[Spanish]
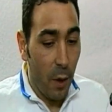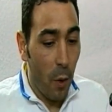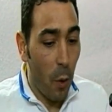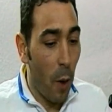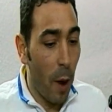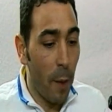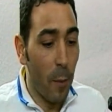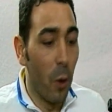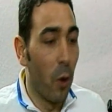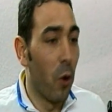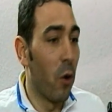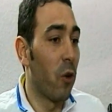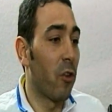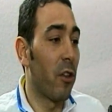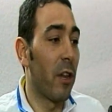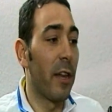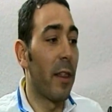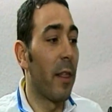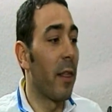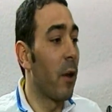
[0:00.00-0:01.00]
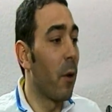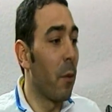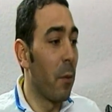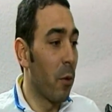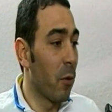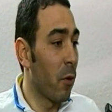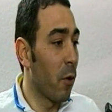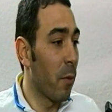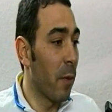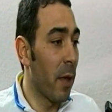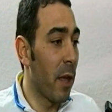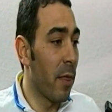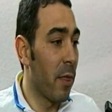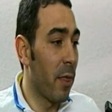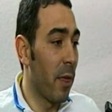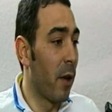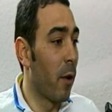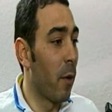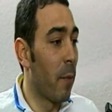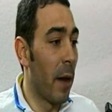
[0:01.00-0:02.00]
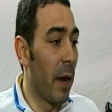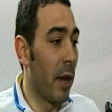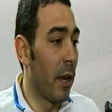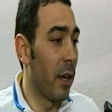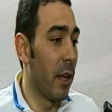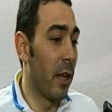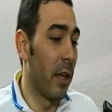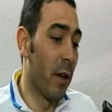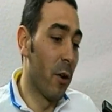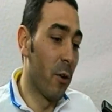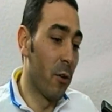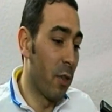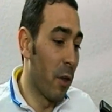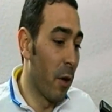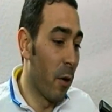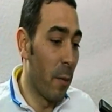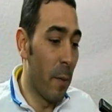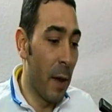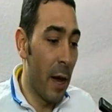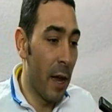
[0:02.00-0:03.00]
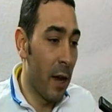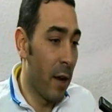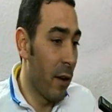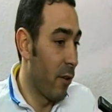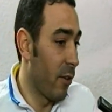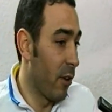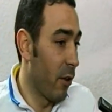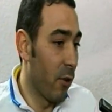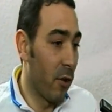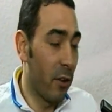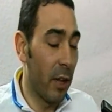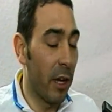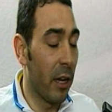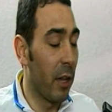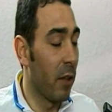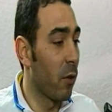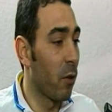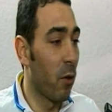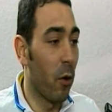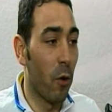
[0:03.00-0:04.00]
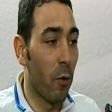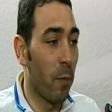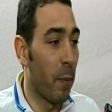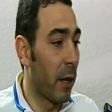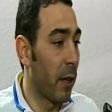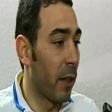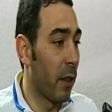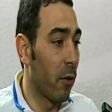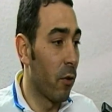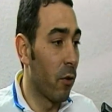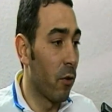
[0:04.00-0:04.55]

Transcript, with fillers: Jugamos 35 minutos bien, 5 mal. Y los 5 mal se nos están yendo todos los partidos,